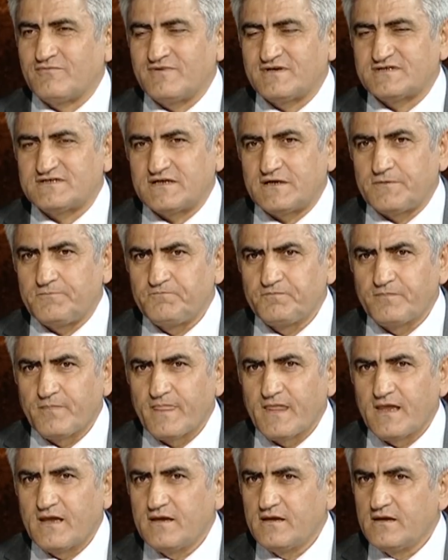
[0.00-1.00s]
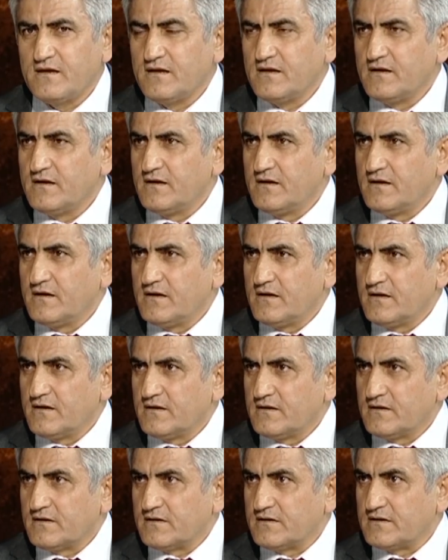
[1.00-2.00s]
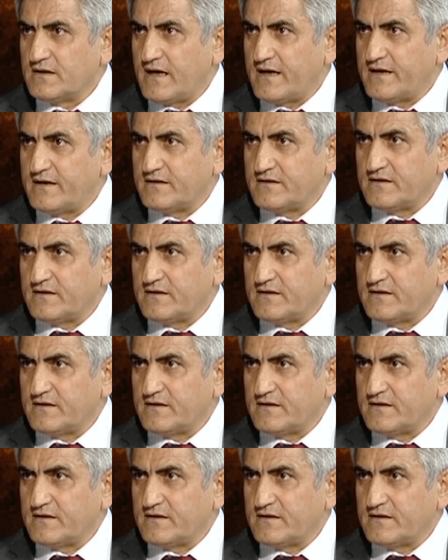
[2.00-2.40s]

vesaire. Yani